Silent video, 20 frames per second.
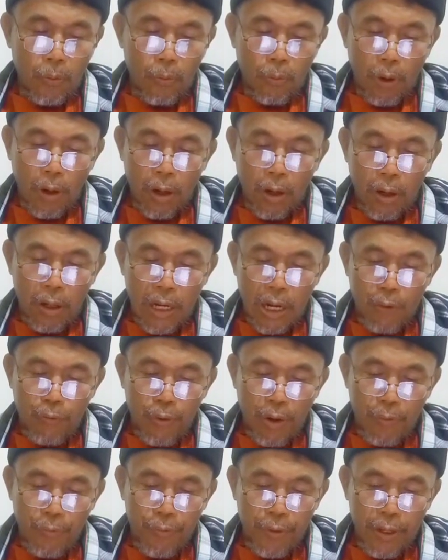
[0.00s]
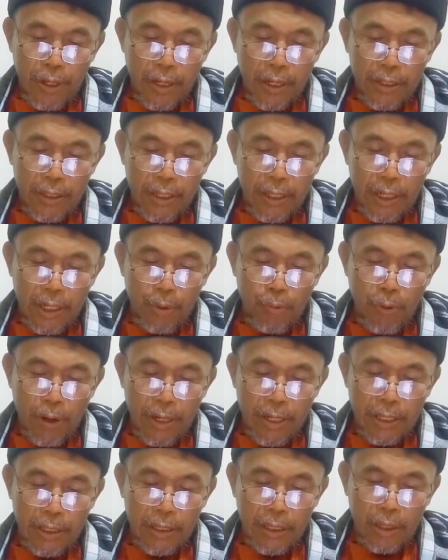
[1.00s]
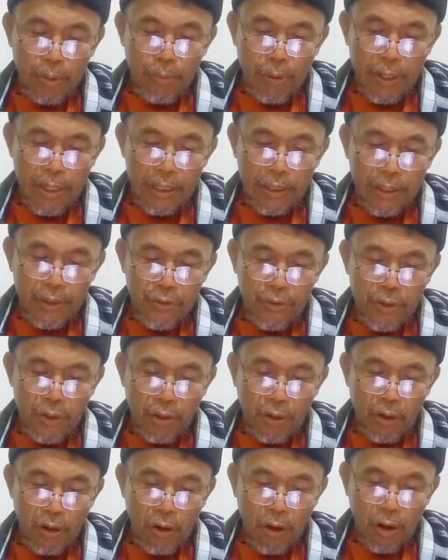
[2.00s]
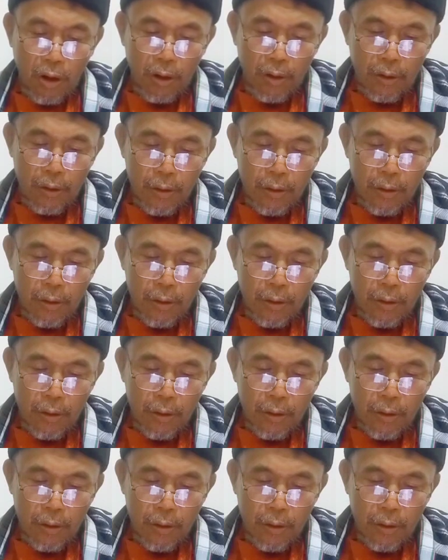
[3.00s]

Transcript: wa khalafa fi hadhihi riwayat riwayati siqah